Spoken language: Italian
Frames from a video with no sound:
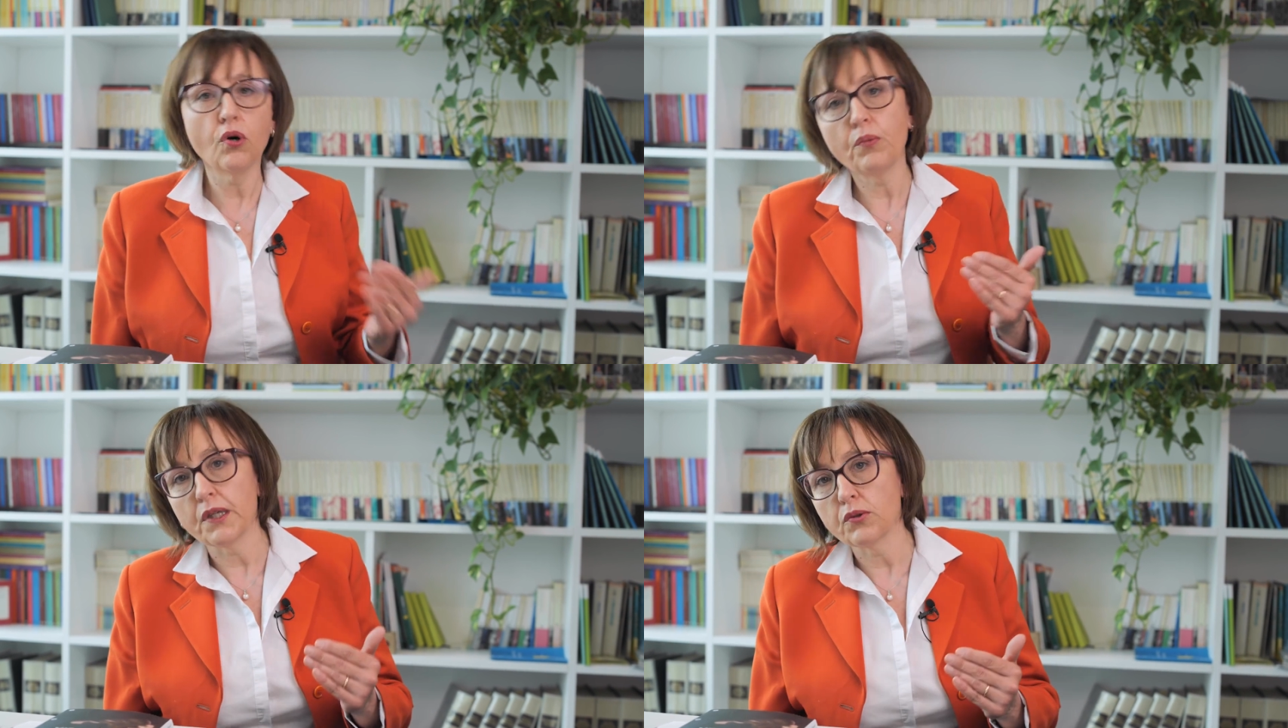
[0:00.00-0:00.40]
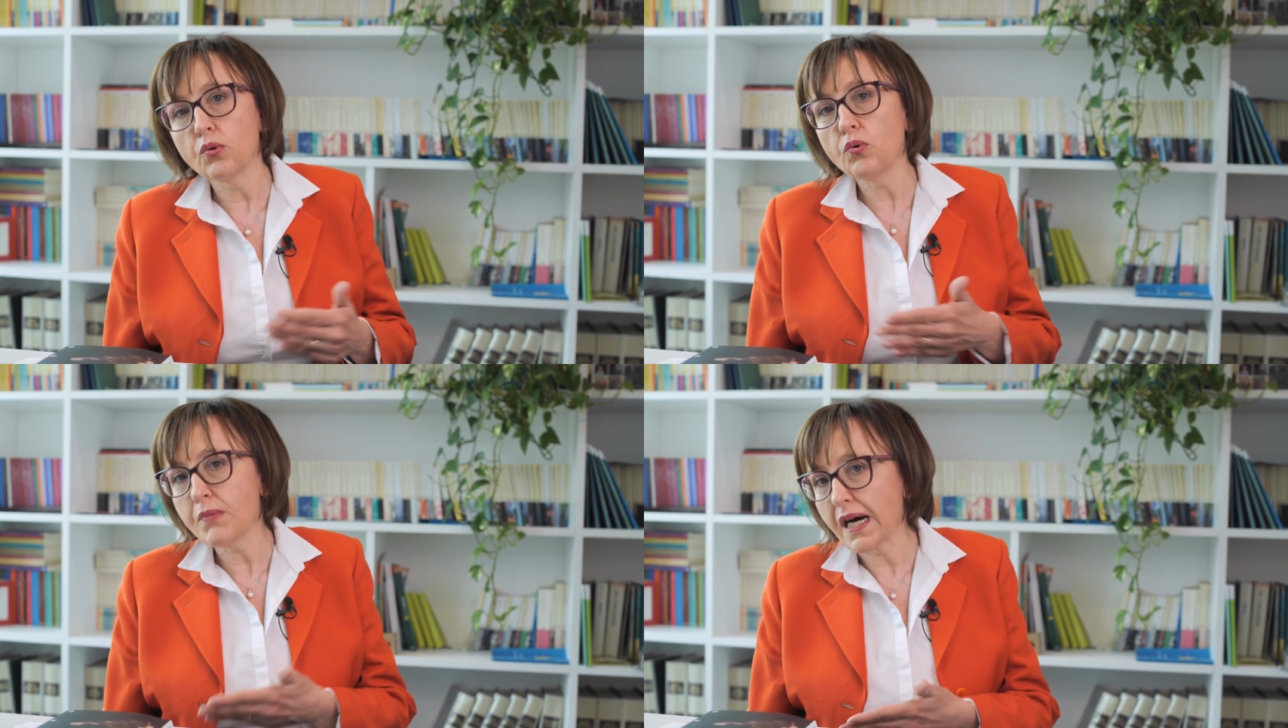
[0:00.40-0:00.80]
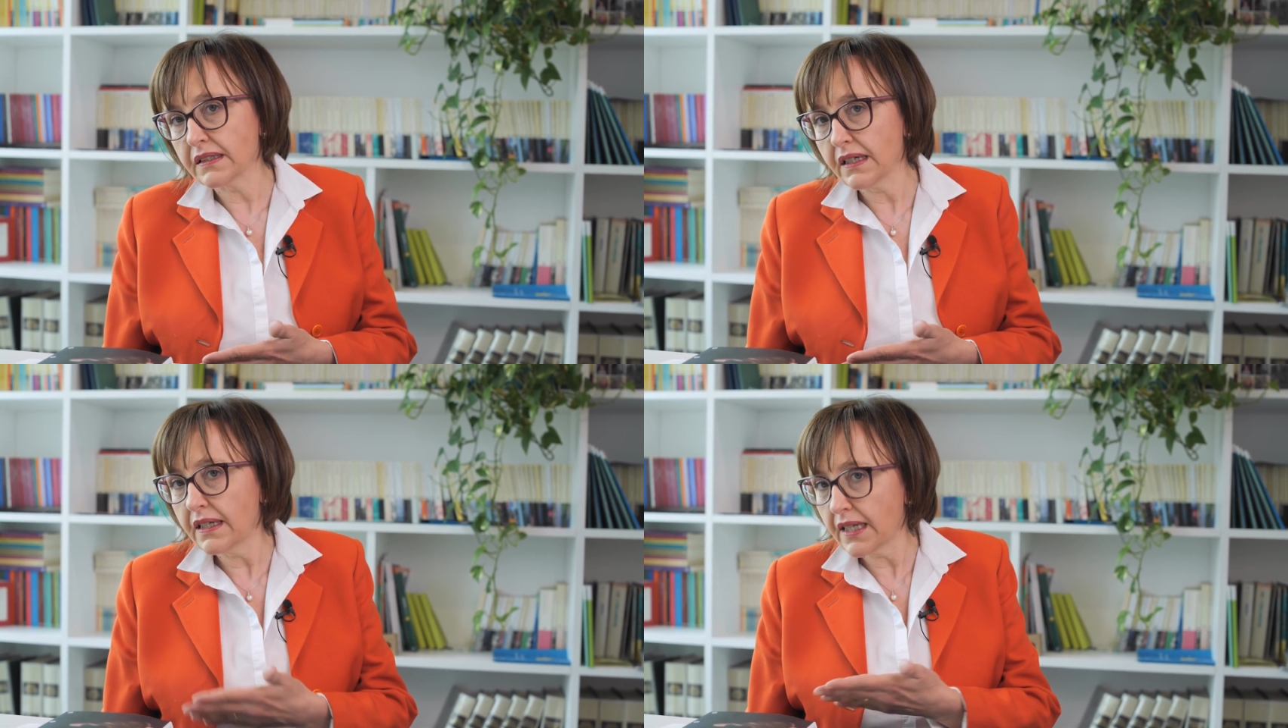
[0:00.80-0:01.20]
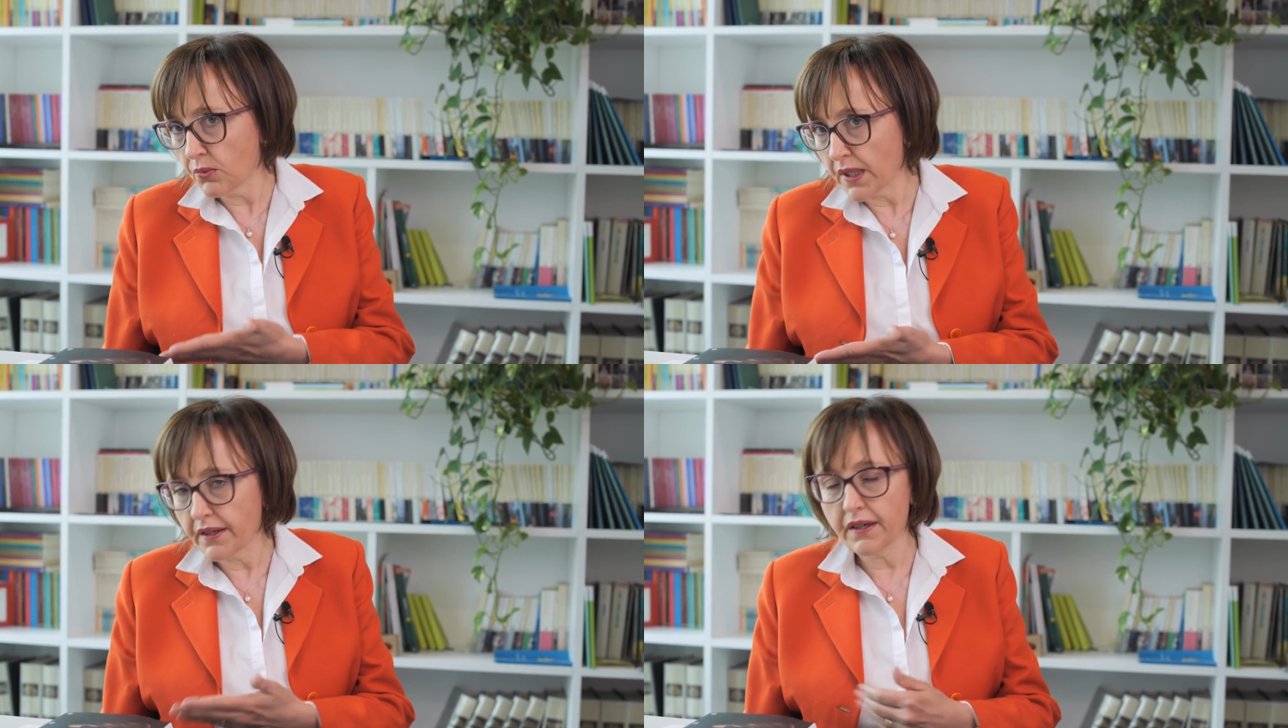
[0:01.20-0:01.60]
o meno umana la
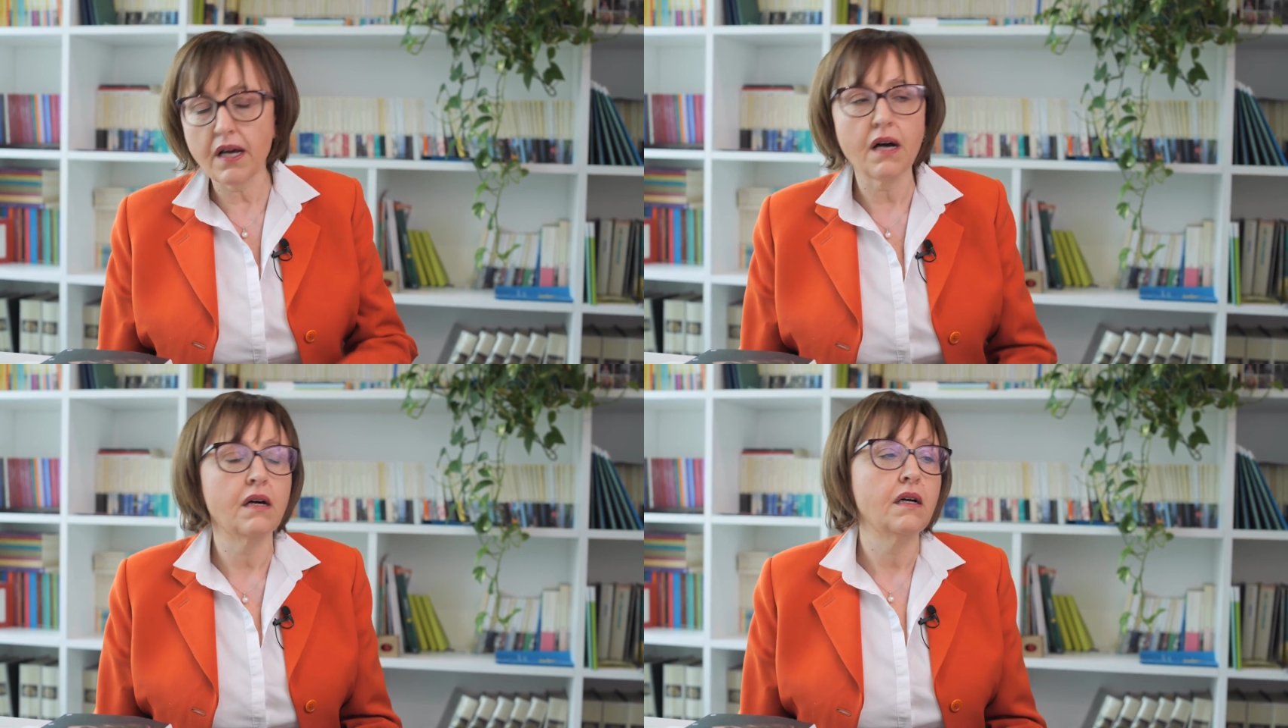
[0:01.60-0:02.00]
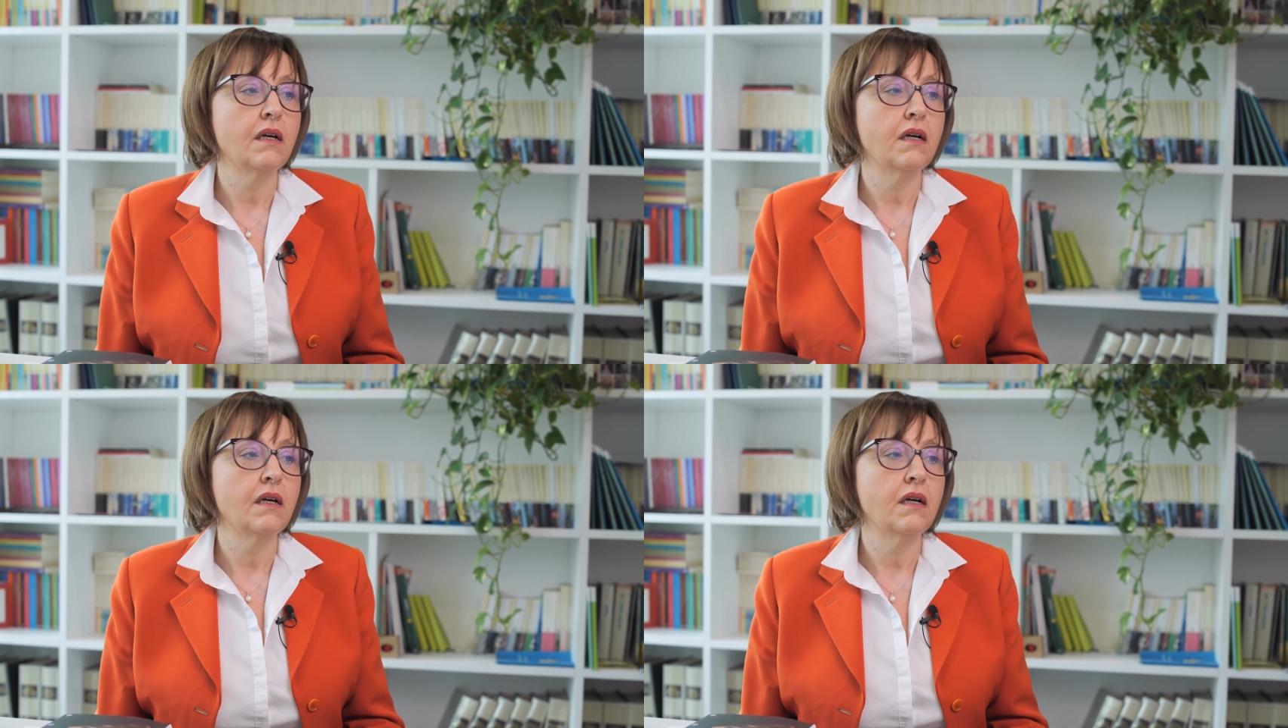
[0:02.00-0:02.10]
guerra.